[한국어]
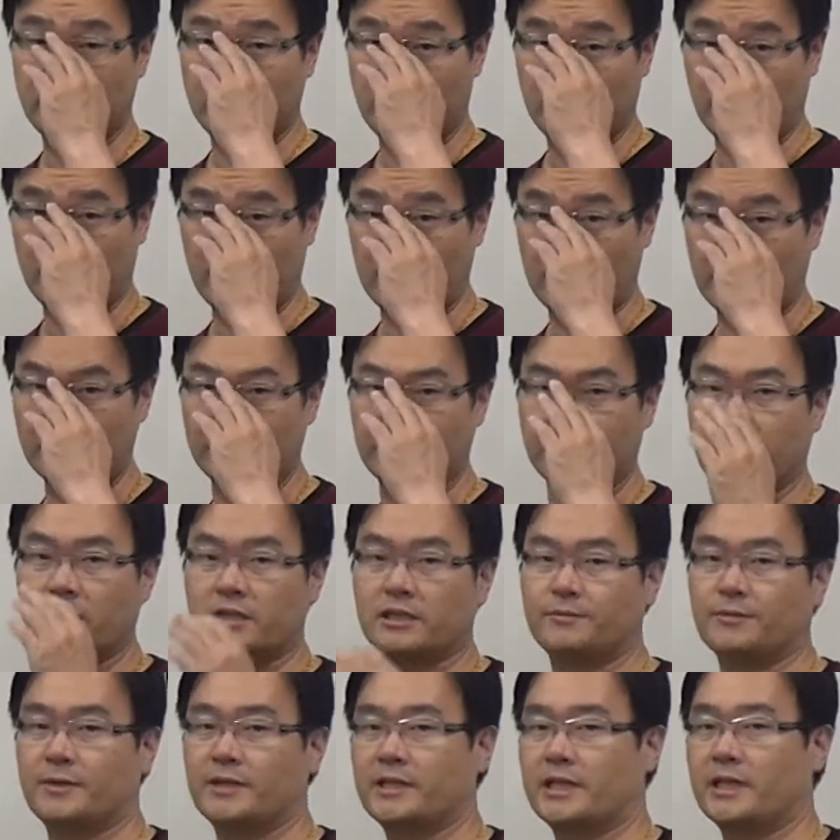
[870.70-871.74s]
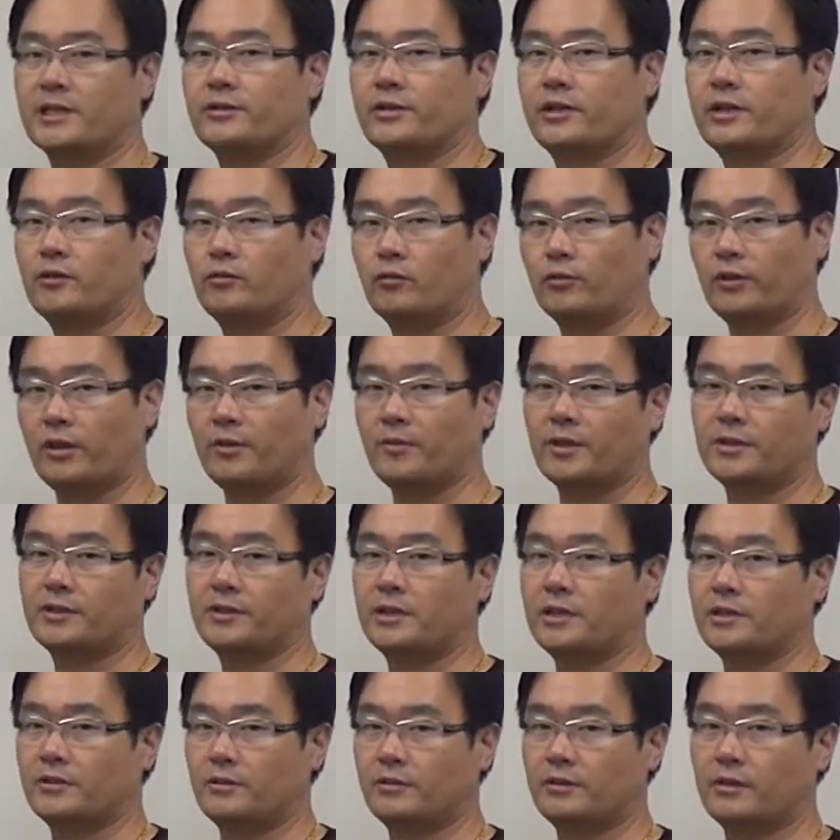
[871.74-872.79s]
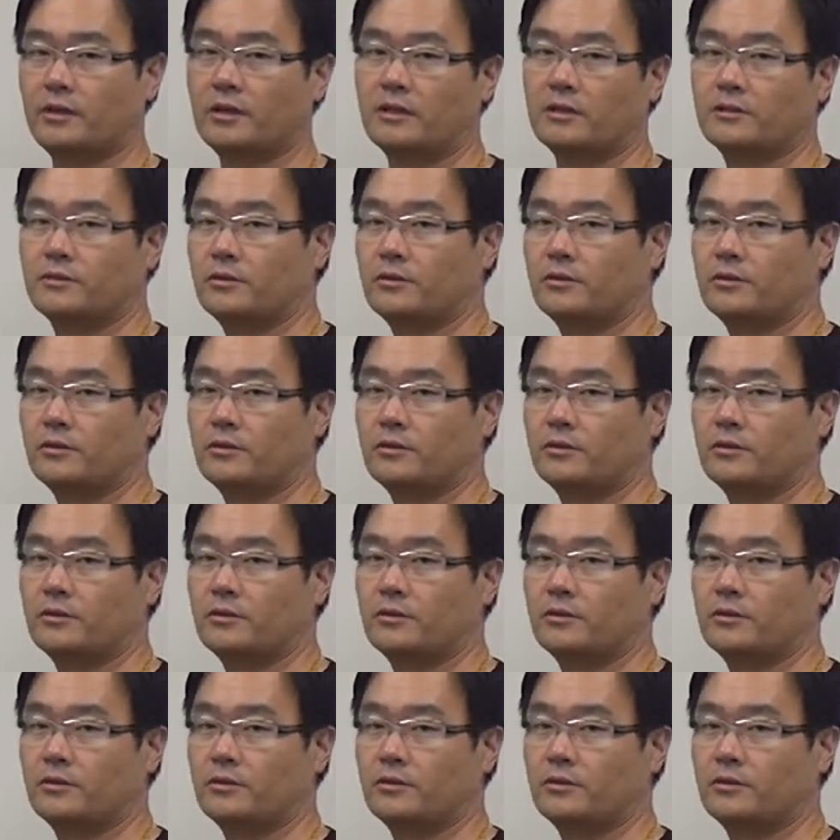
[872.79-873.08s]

승리 1층에 있지만 예전에는 롯데마트에 있었다는